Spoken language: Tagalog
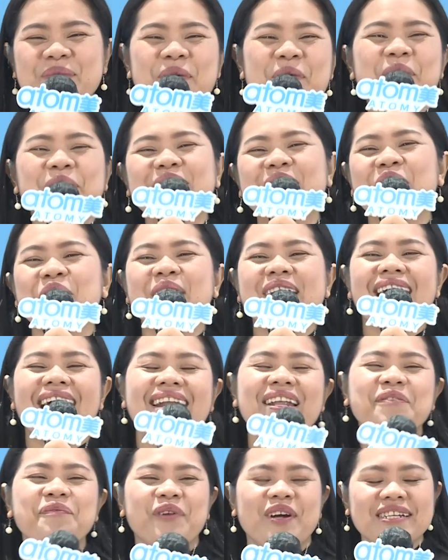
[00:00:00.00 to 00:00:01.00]
pumuntang
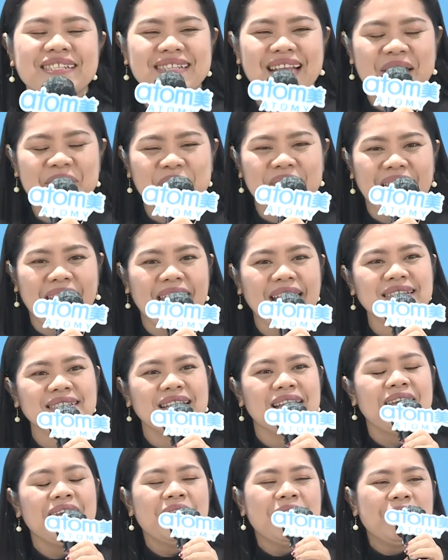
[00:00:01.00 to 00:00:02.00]
100 first-time guests.
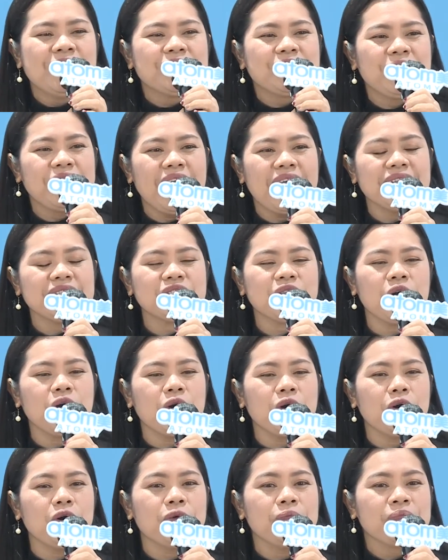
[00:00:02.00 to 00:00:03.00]
So, yan.
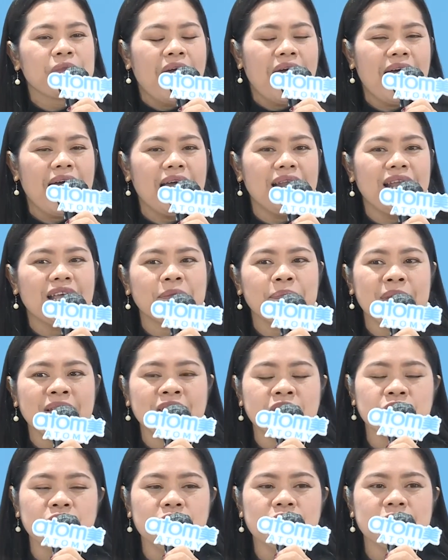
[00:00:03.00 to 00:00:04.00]
So, uh, let me
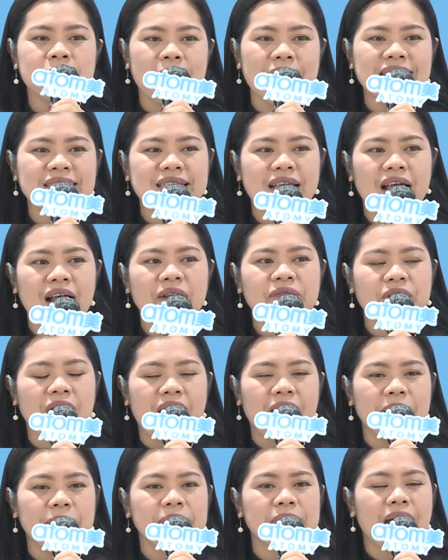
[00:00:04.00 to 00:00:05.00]
introduce myself.
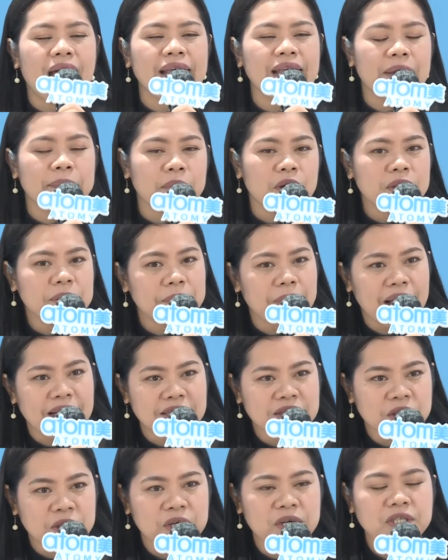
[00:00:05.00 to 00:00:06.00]
I'm Diamond
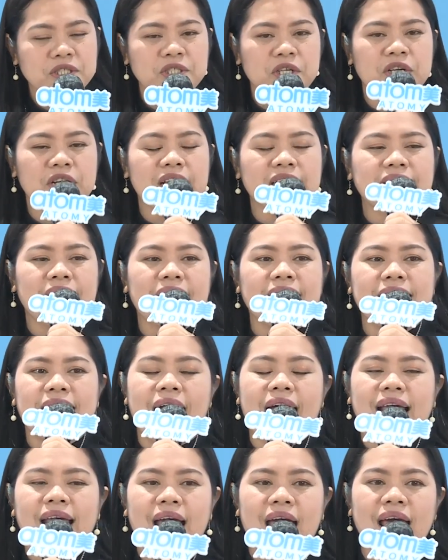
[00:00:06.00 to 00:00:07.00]
Master Shirlita
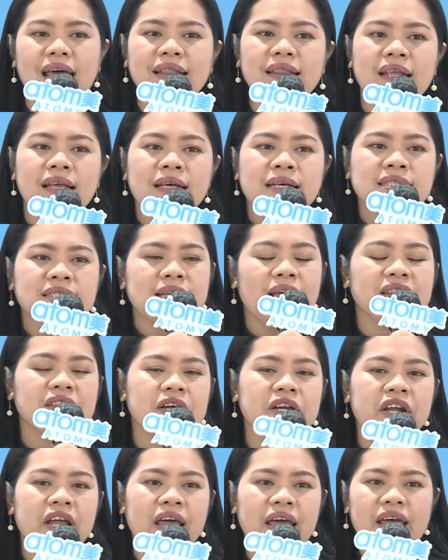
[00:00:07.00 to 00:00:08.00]
Ilagan.
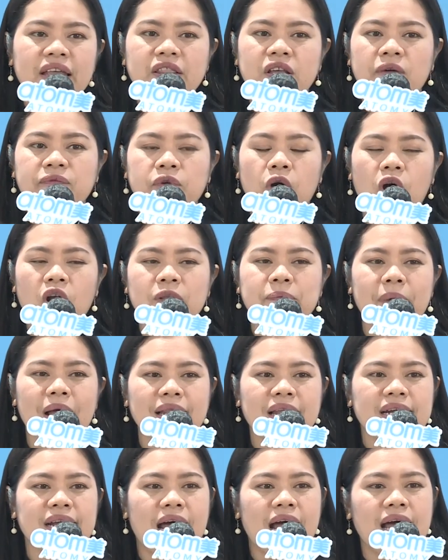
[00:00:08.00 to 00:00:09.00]
Center Head of Old
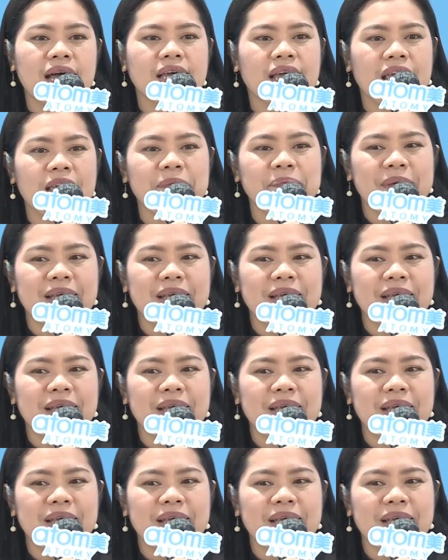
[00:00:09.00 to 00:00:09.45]
Balara KB